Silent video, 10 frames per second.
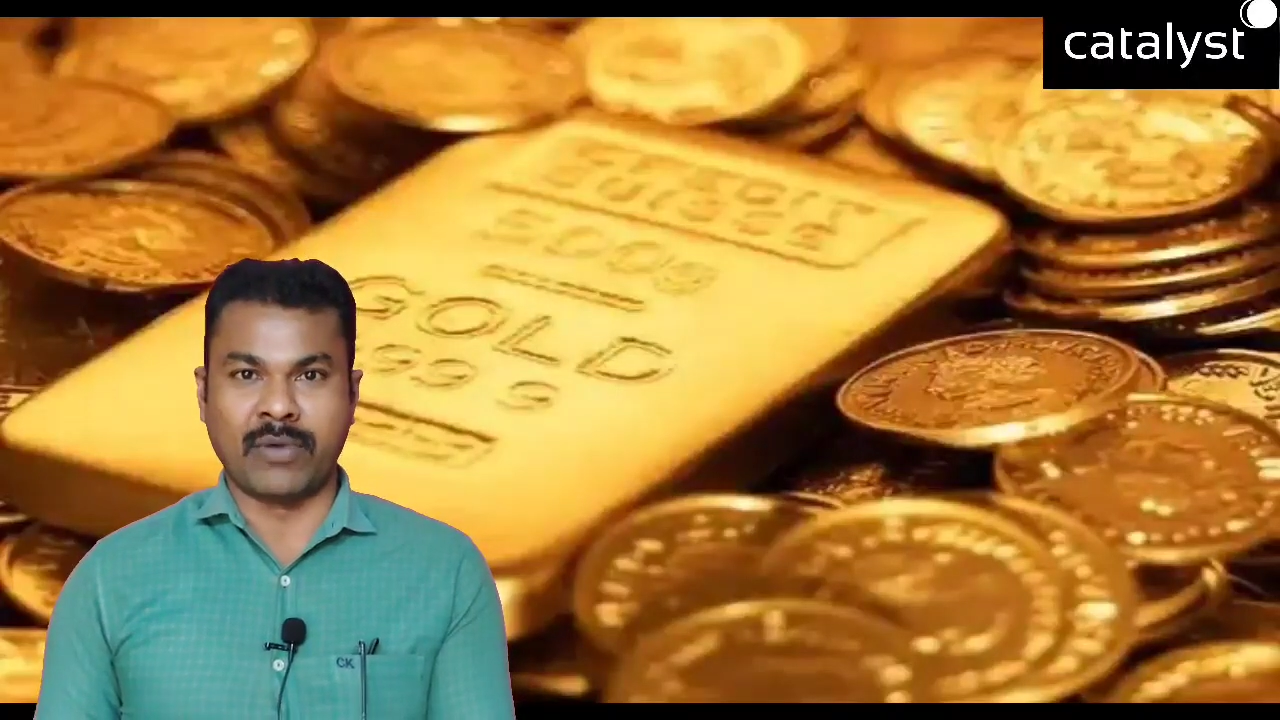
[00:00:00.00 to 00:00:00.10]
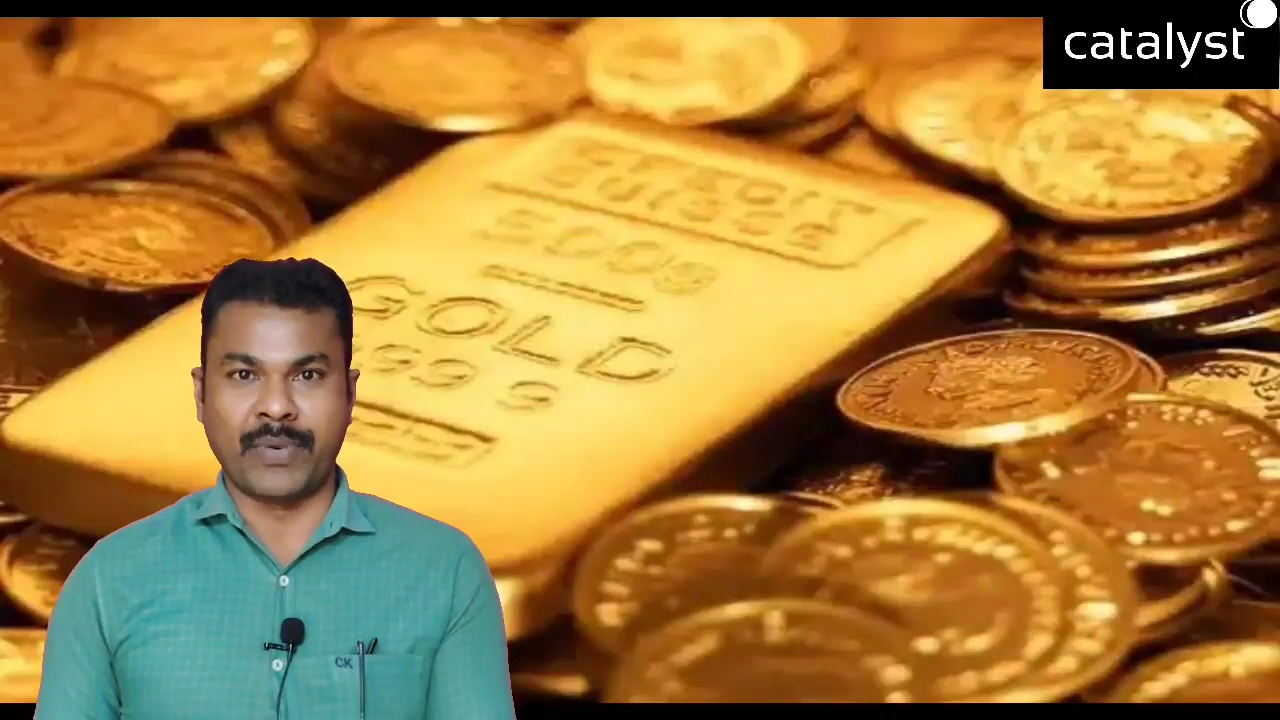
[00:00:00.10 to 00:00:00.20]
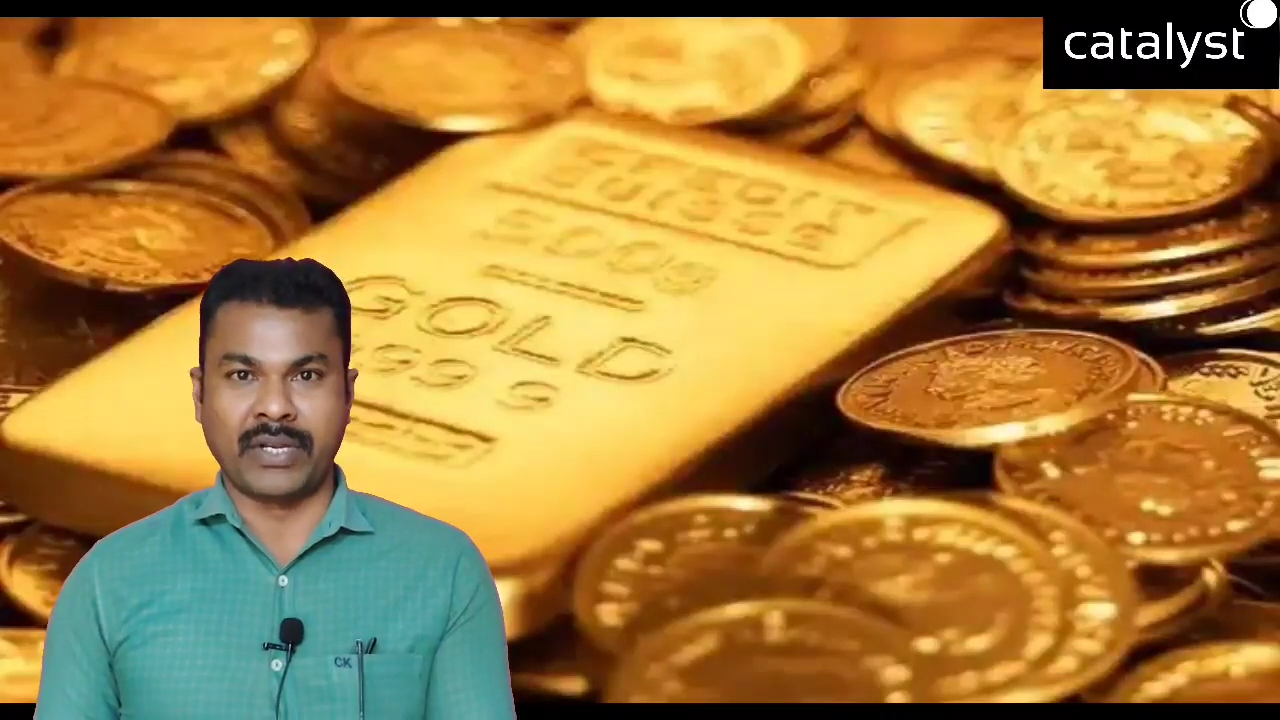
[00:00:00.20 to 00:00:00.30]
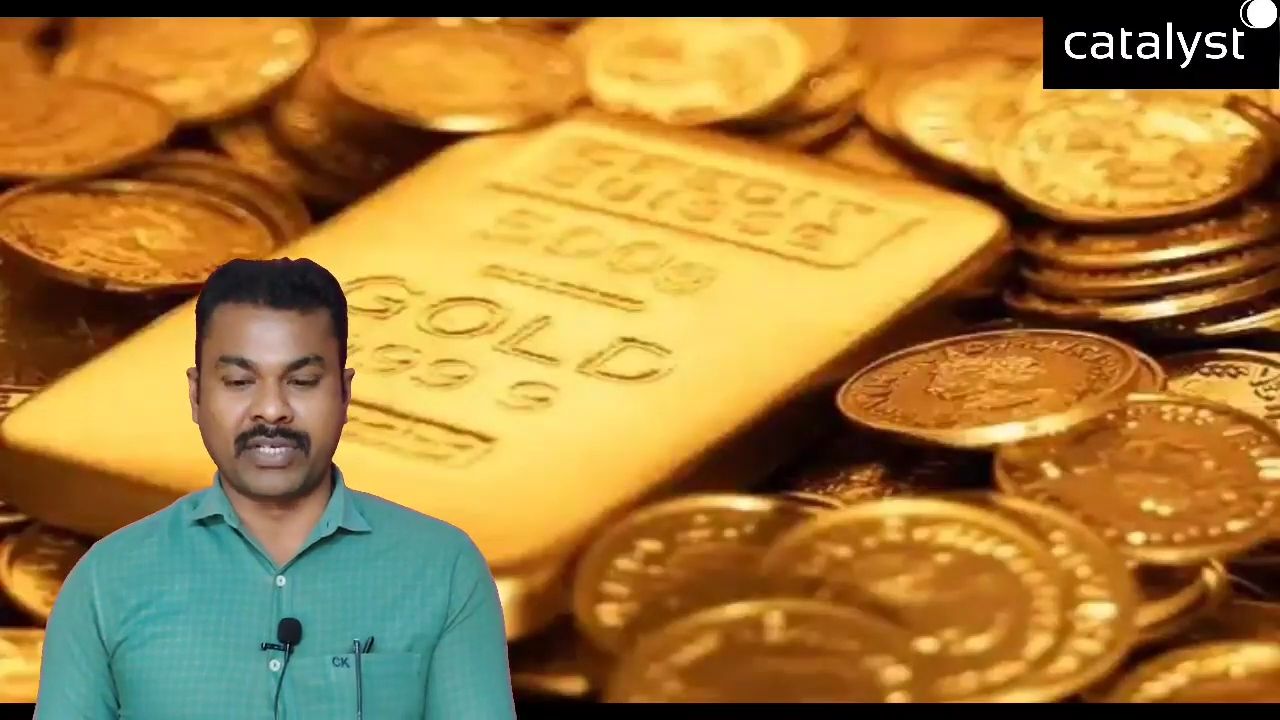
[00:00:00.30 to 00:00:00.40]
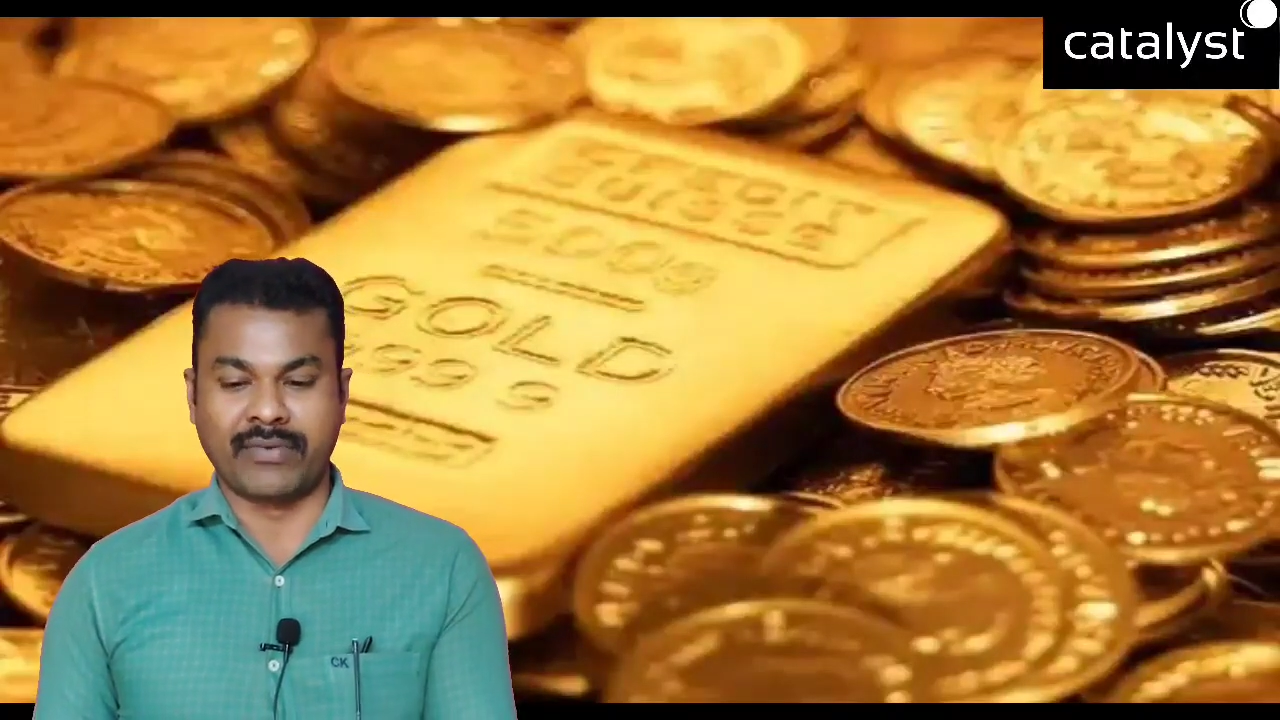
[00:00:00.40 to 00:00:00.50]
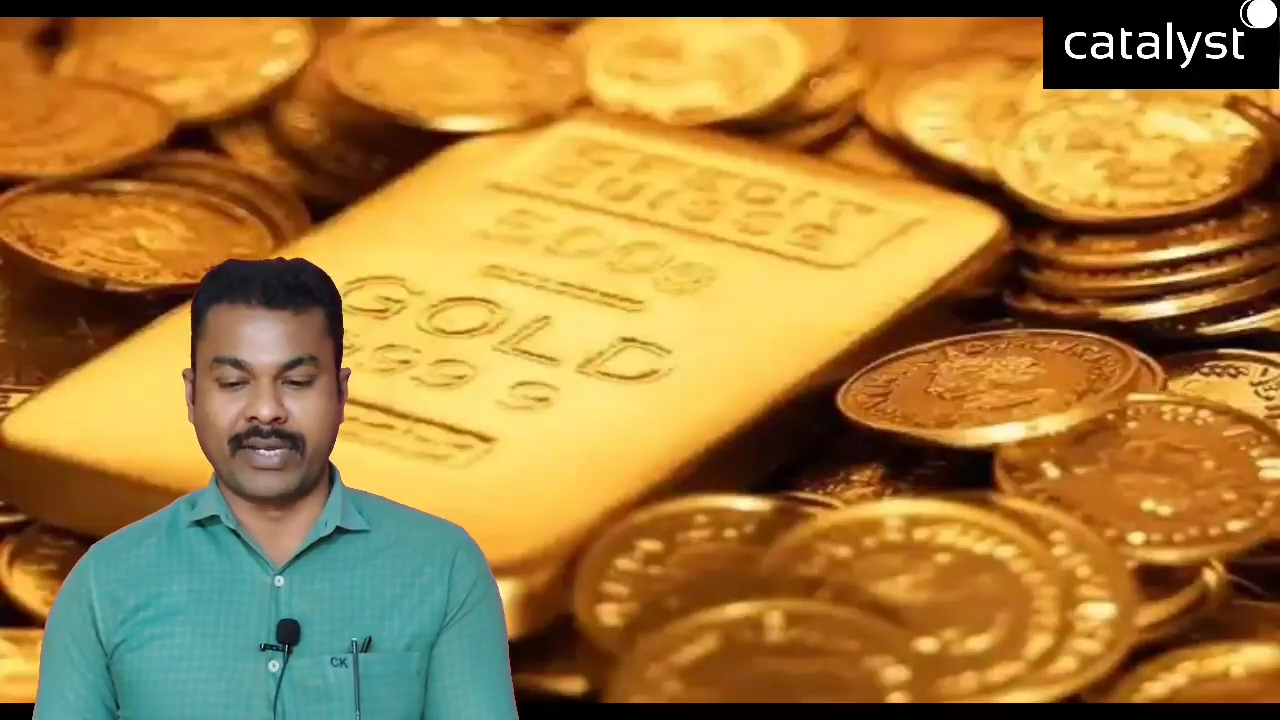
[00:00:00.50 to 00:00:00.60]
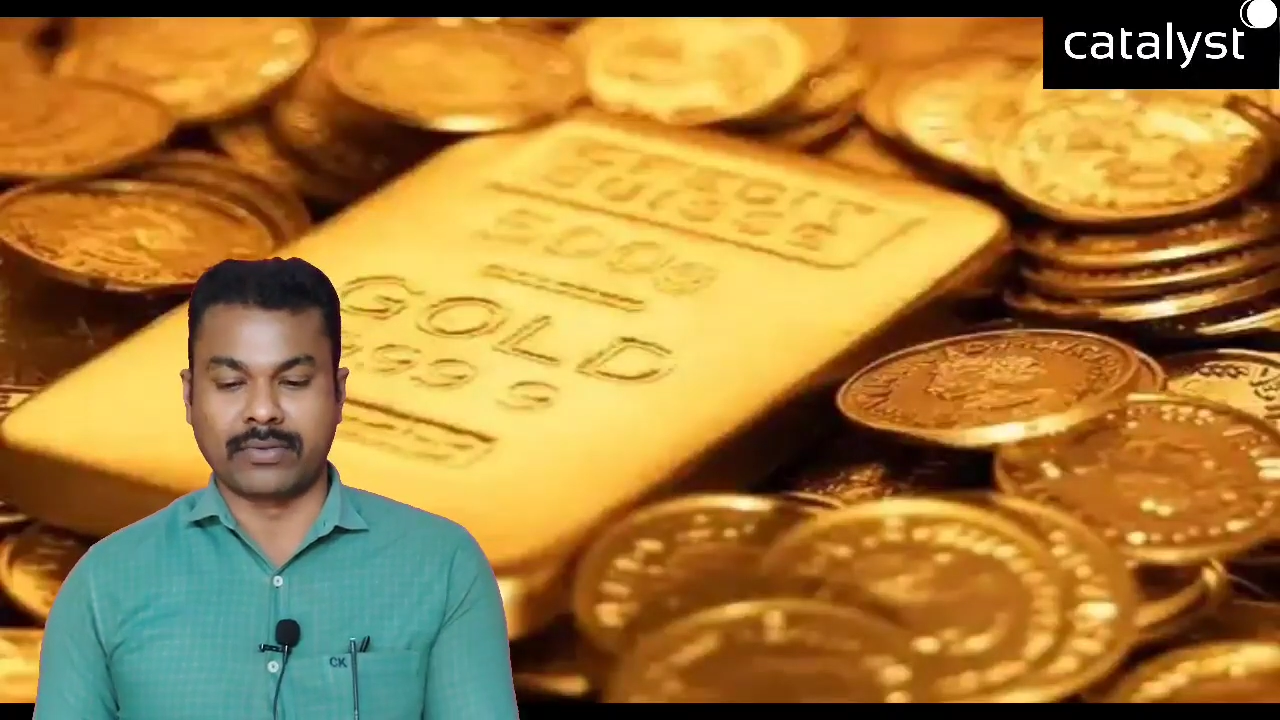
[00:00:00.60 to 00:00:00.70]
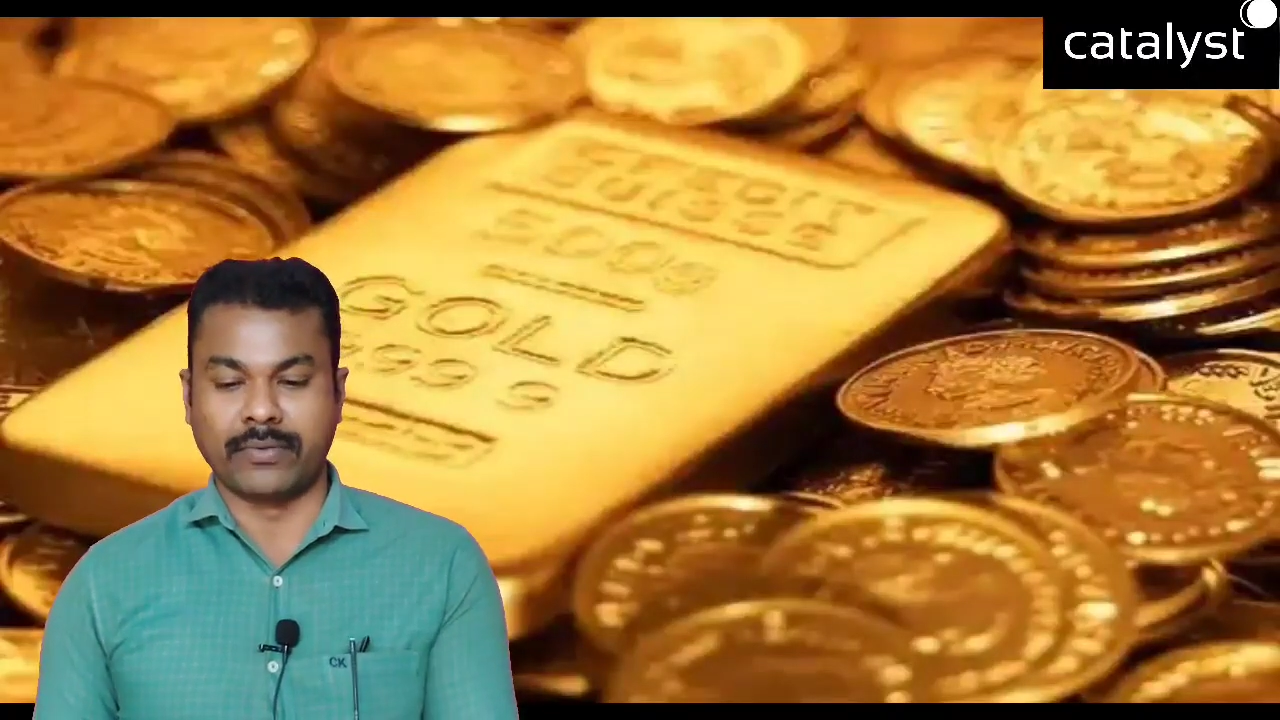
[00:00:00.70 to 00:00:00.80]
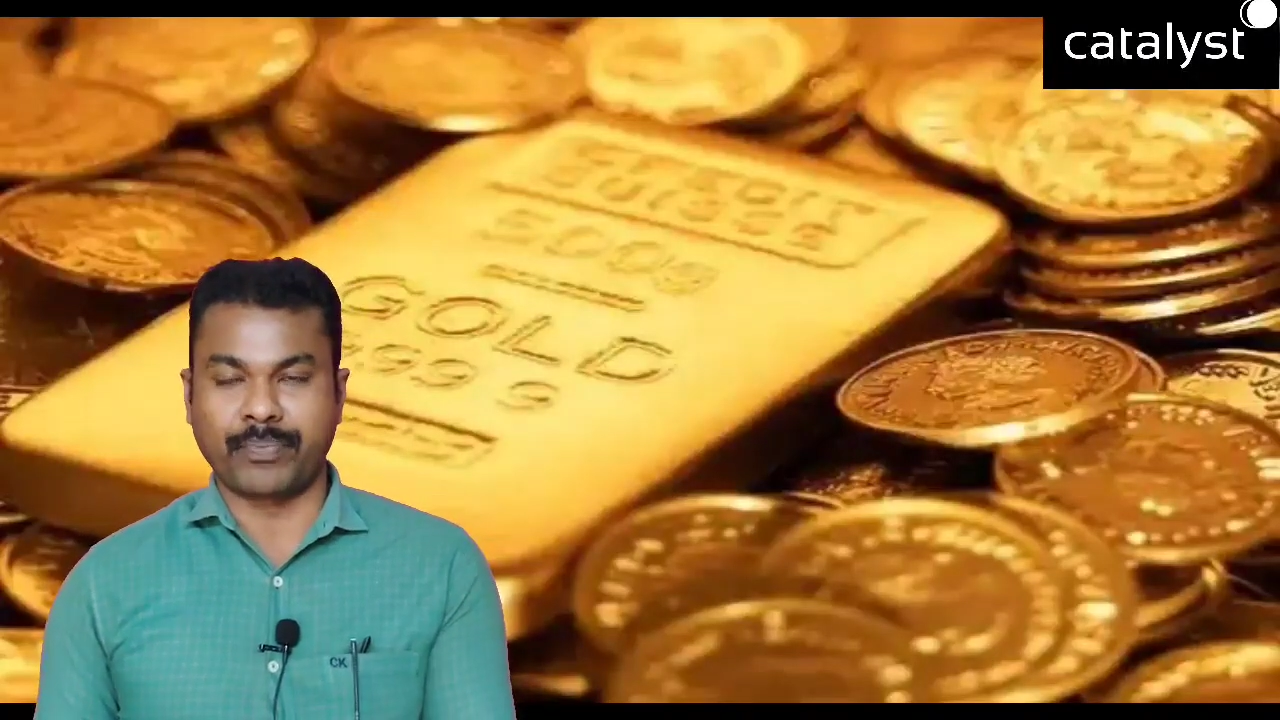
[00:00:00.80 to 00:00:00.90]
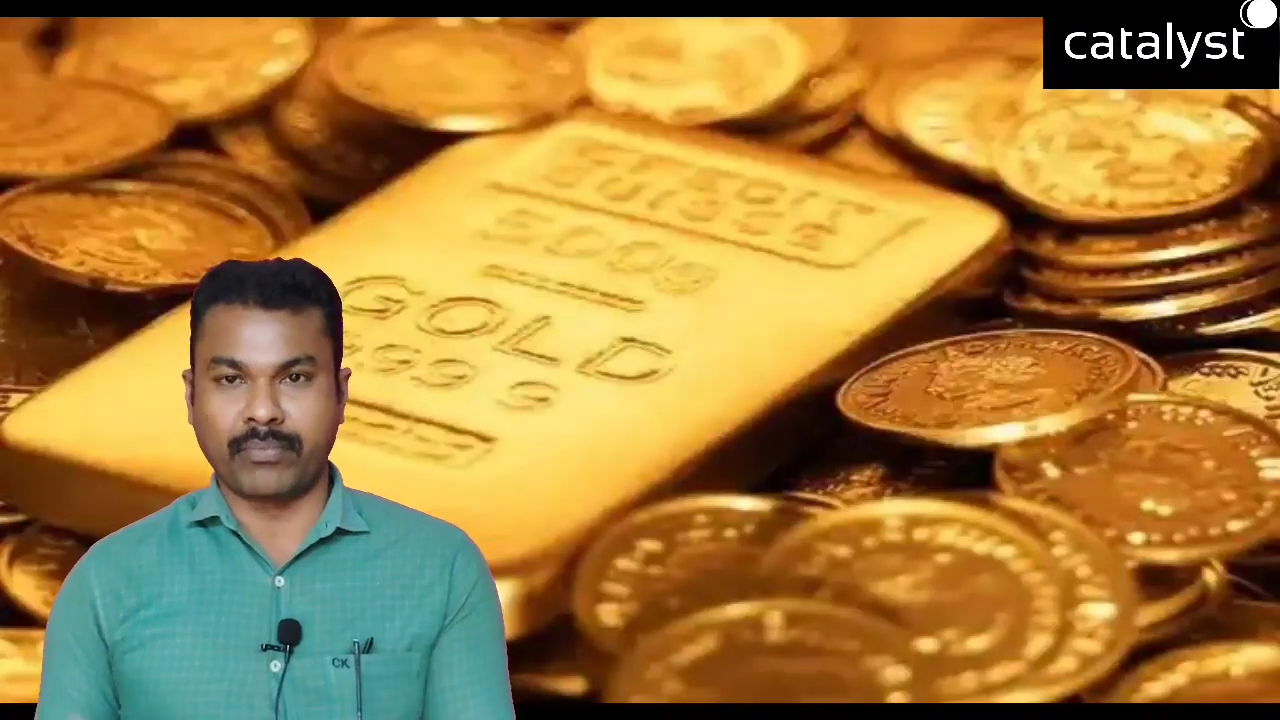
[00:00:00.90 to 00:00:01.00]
ముప్పై నిమిషాల వరకు